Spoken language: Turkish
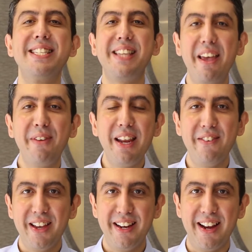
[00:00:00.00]
sevgili
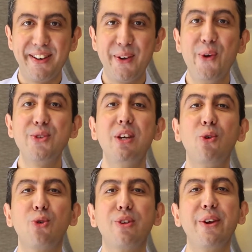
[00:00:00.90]
veliler, özel
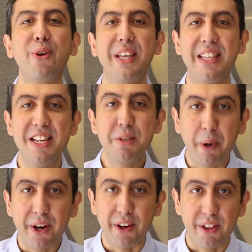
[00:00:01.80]
okullara ödediğiniz
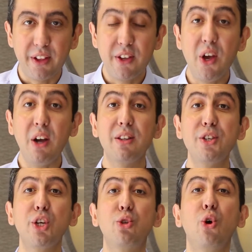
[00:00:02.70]
paranın
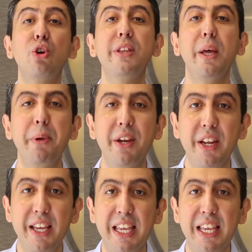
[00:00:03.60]
yaklaşık dörtte birini